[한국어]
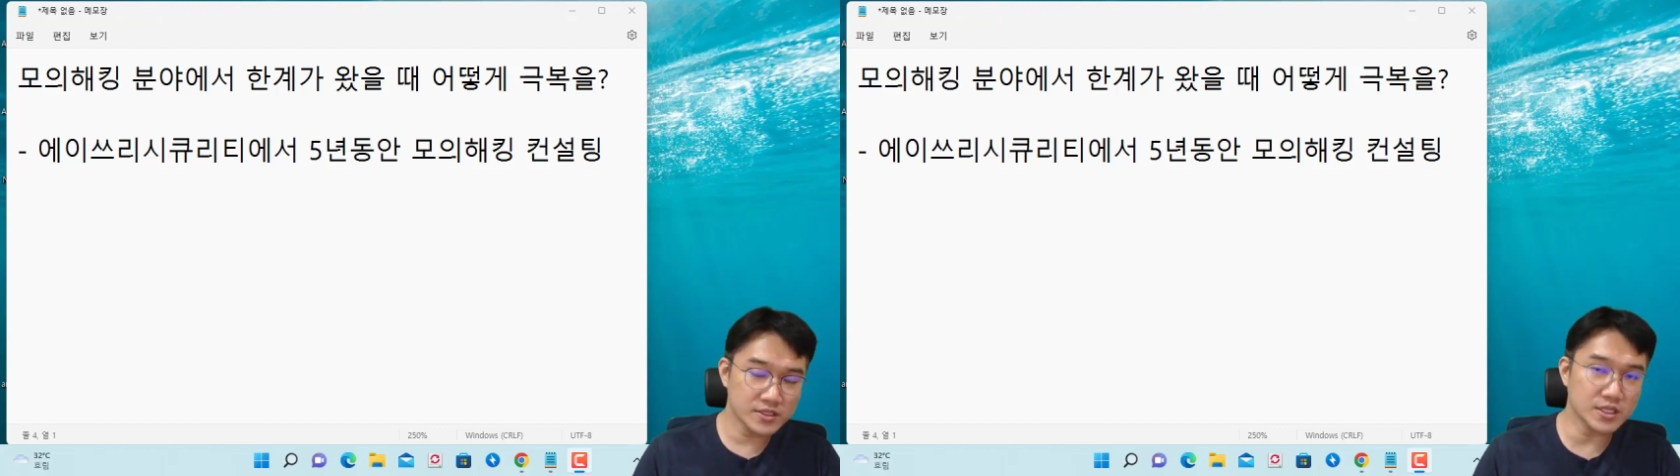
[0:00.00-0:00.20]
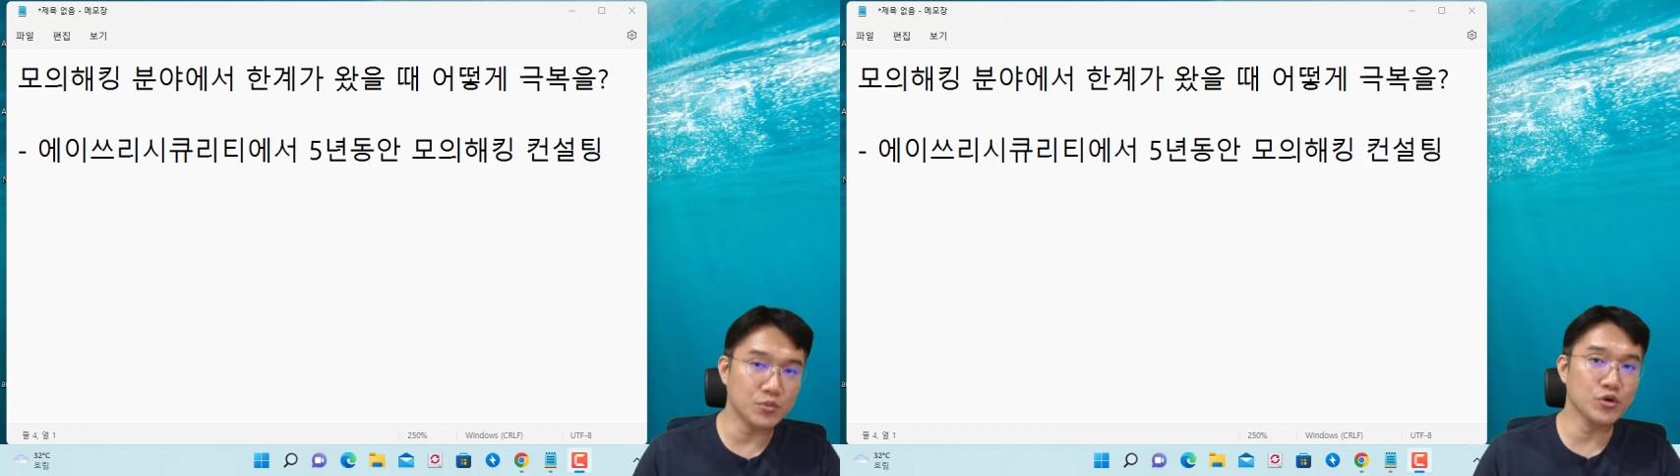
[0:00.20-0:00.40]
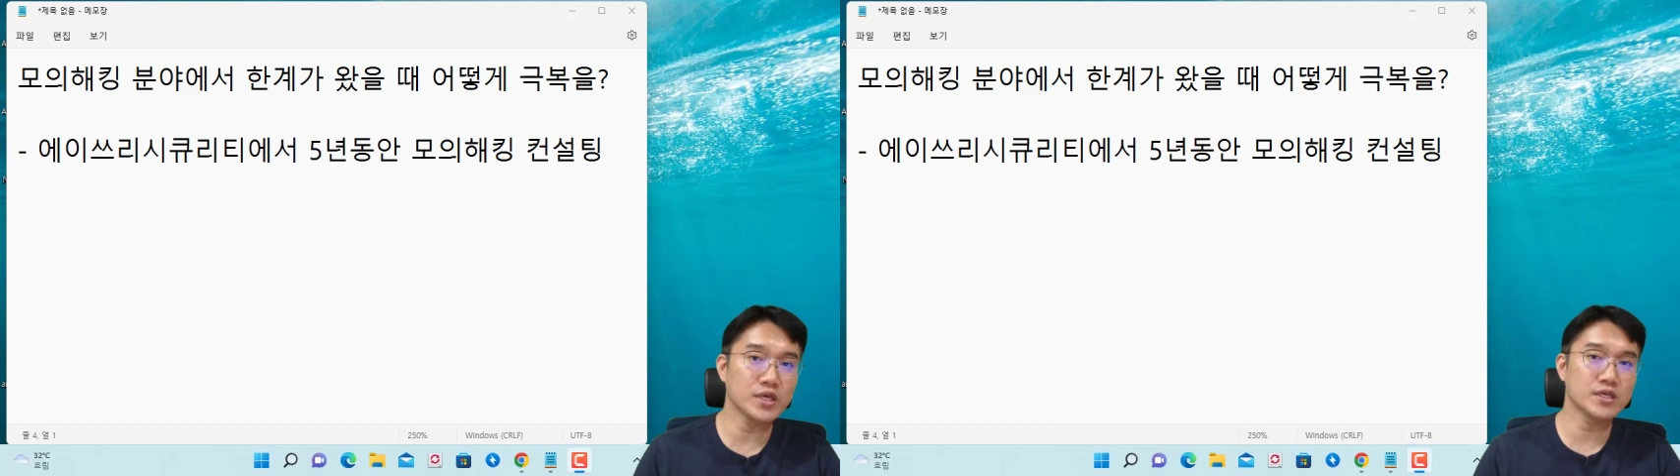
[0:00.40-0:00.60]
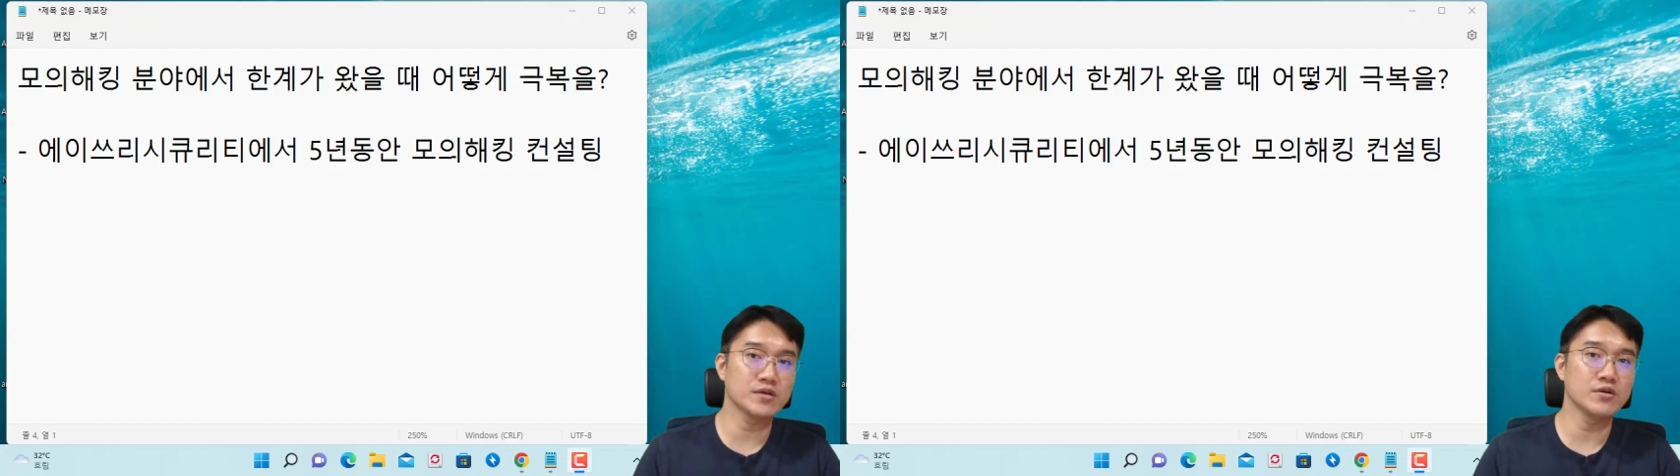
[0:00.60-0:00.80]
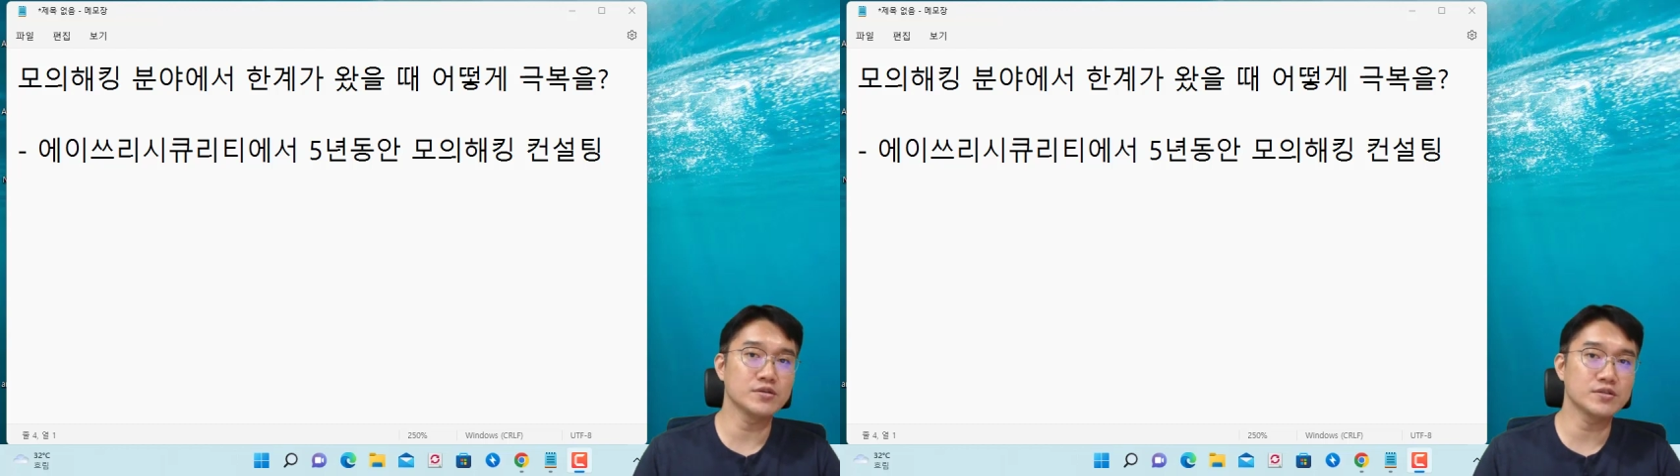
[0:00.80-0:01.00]
이제 모이킹
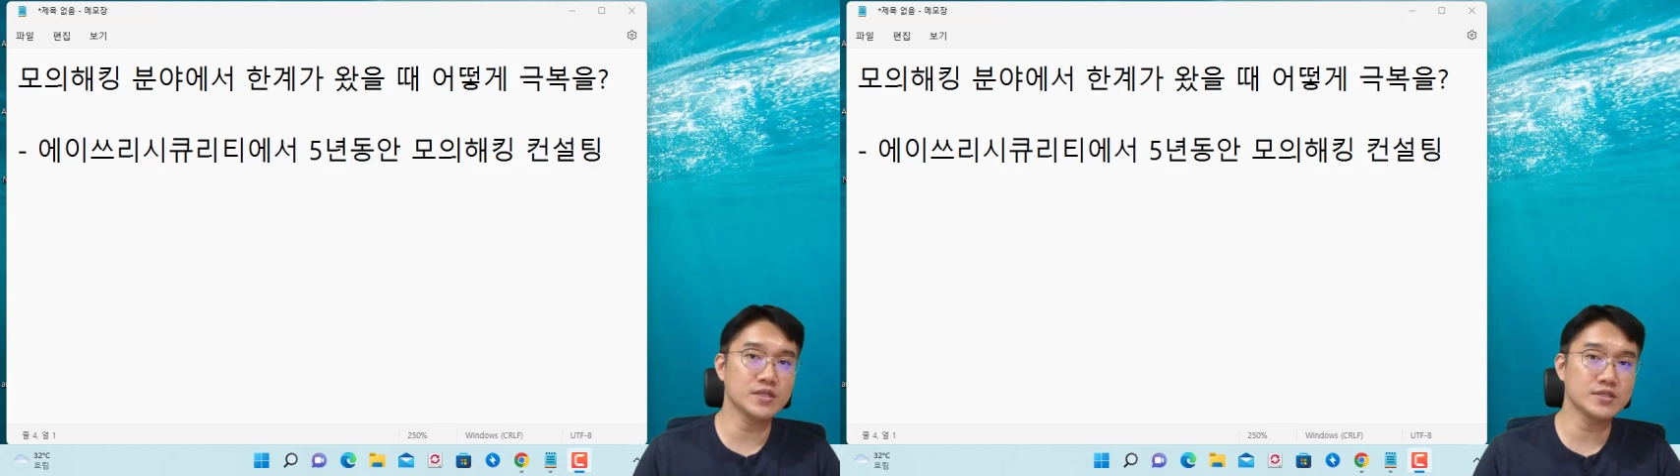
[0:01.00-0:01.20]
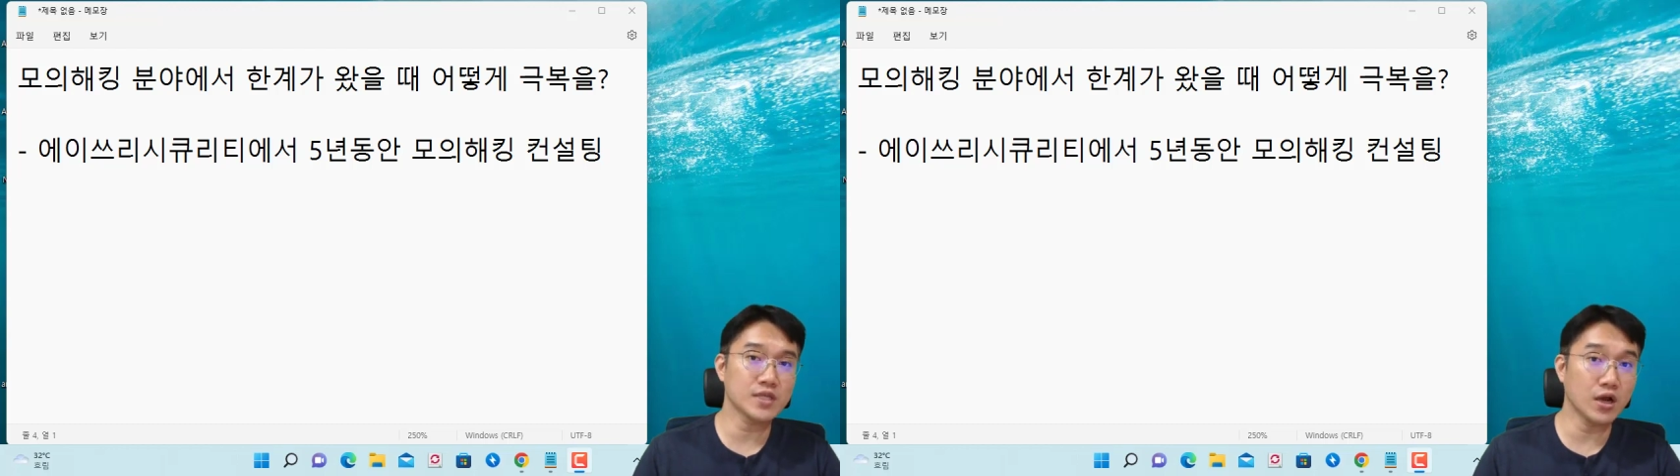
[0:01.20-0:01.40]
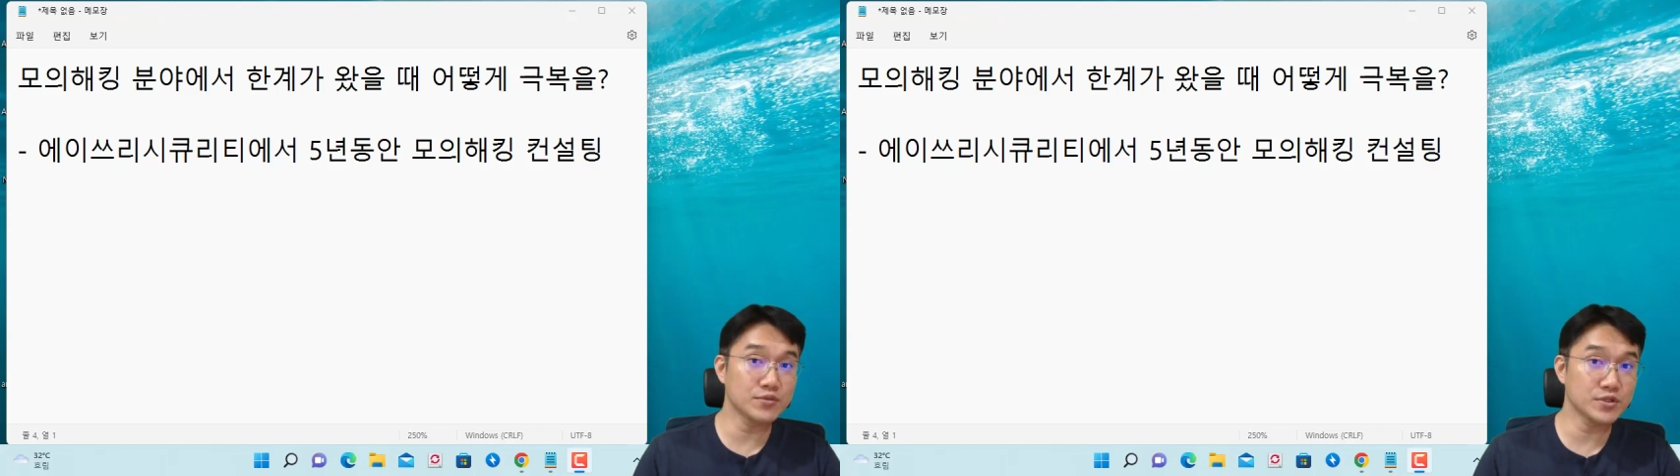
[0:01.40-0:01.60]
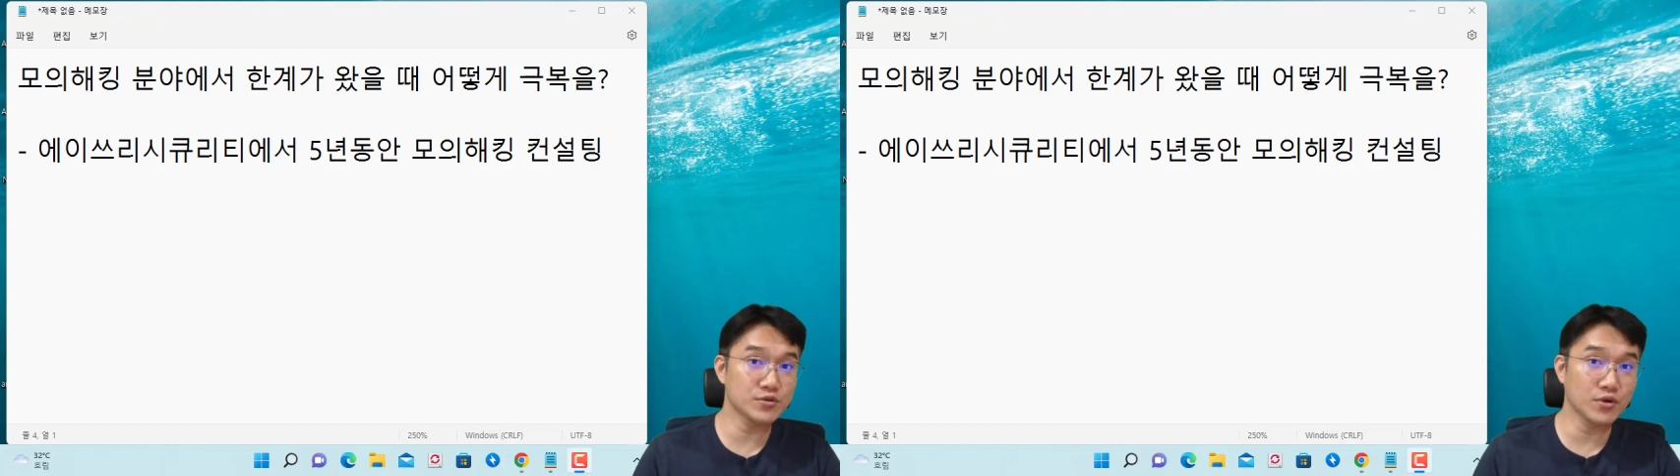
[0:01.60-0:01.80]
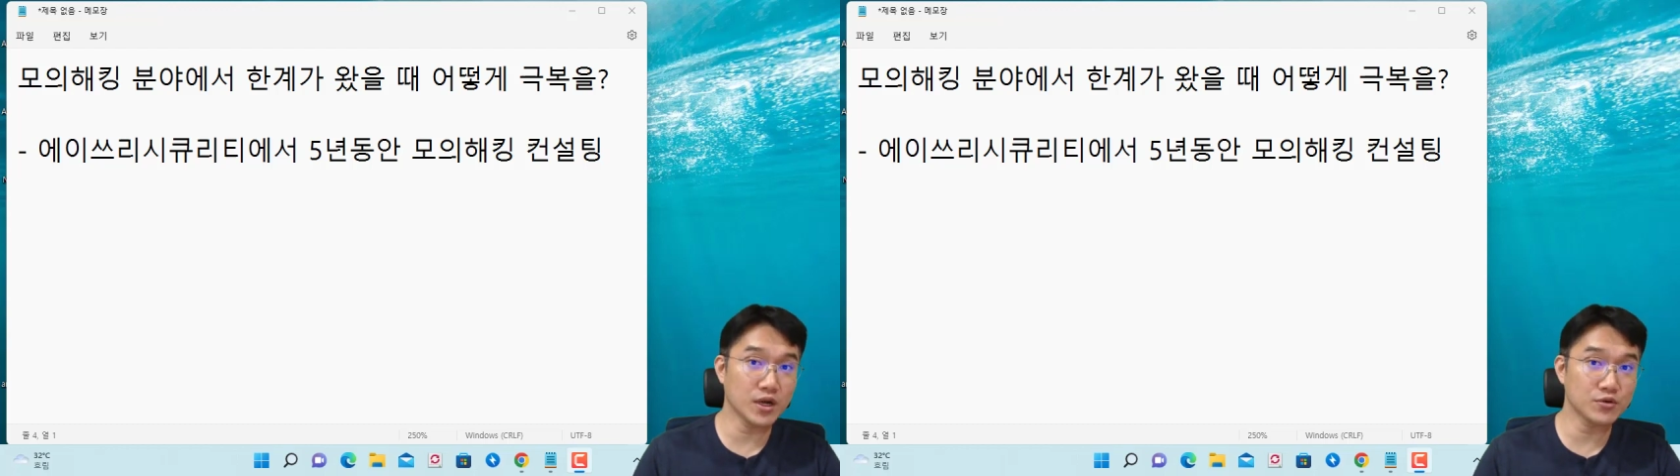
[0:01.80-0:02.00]
컨설팅
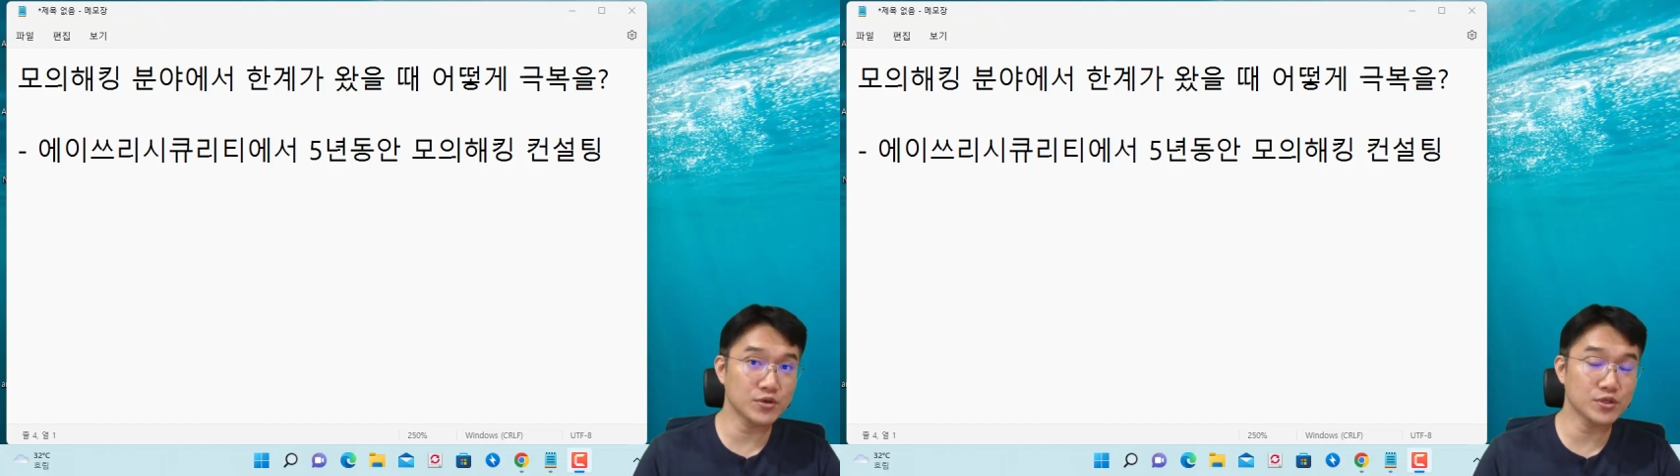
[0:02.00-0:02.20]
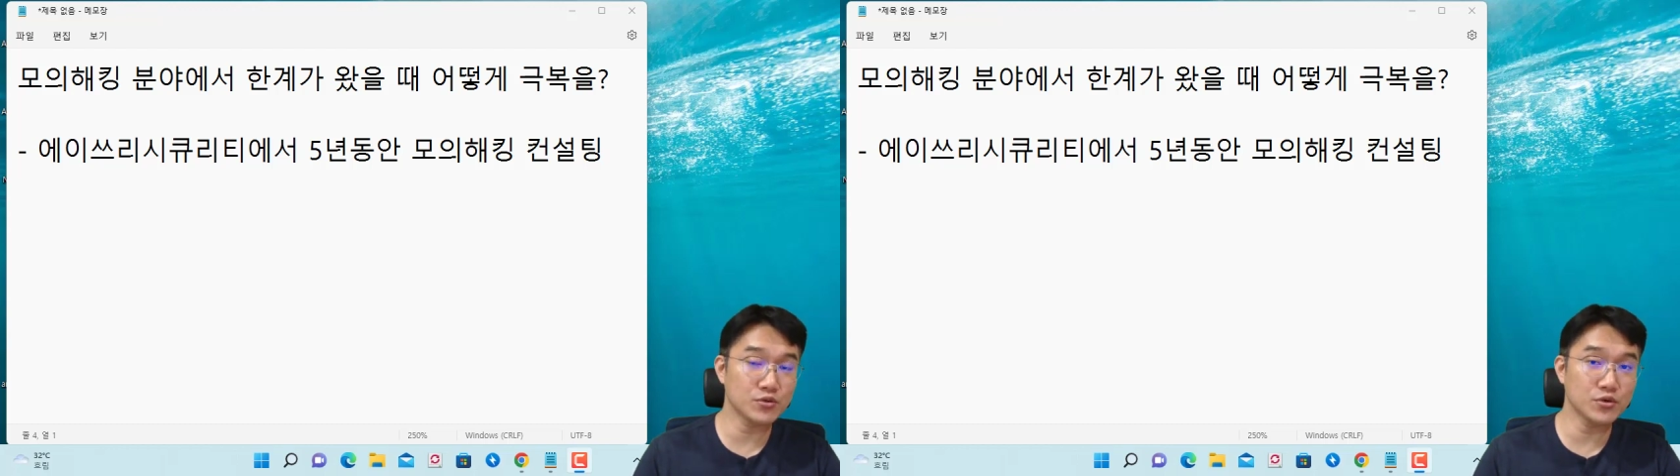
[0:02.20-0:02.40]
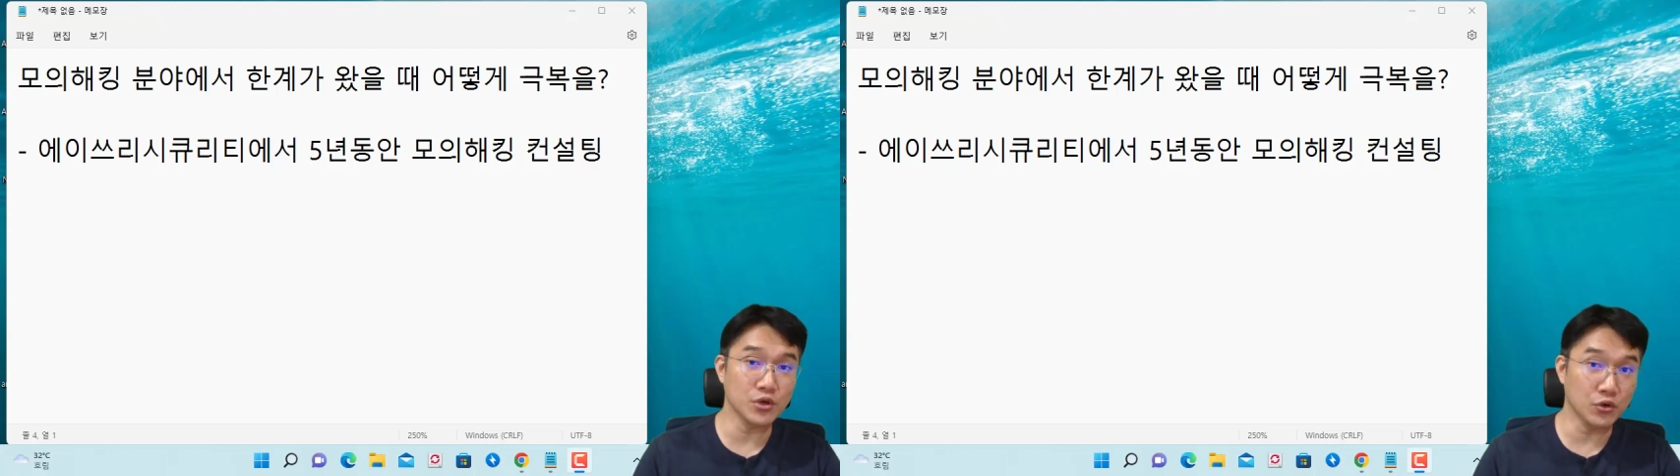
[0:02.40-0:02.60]
사업들도 하고 있고